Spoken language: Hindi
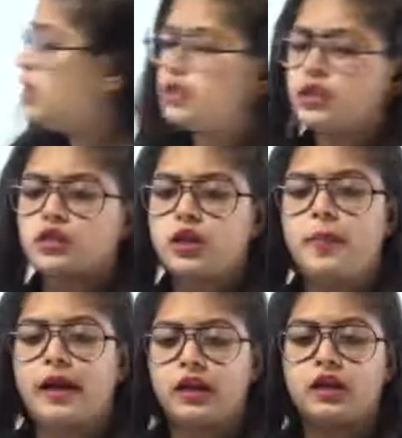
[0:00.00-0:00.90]

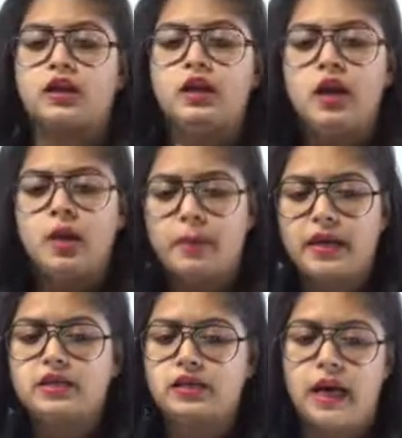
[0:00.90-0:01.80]
सिस्टमेटिक
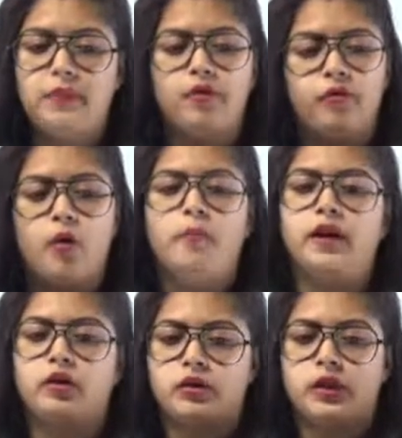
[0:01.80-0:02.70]
प्रेस्क्राइब्ड
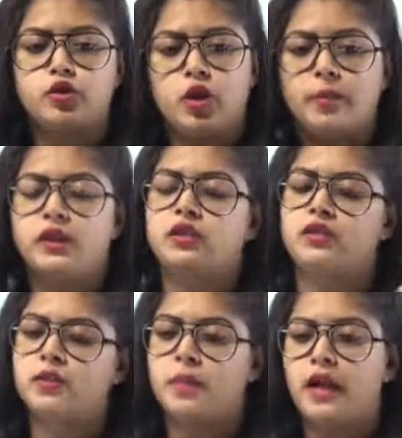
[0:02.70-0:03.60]
फॉर्मेट होता है जो हमें
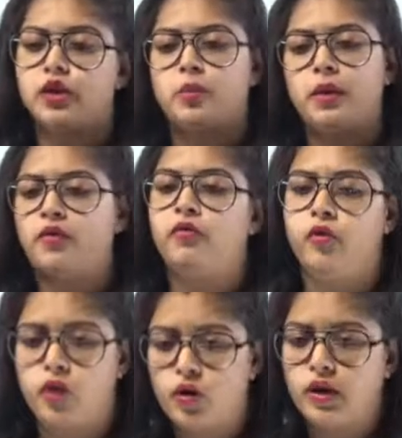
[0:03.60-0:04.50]
थीसिस बनाते हुए
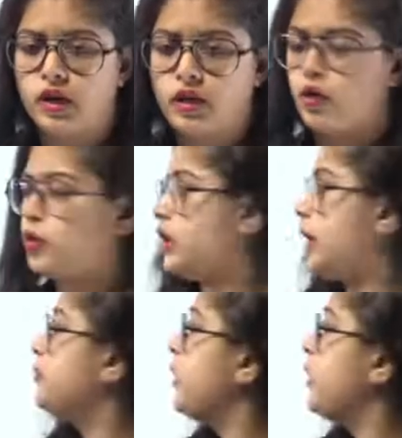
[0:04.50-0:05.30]
फॉलो करना होता है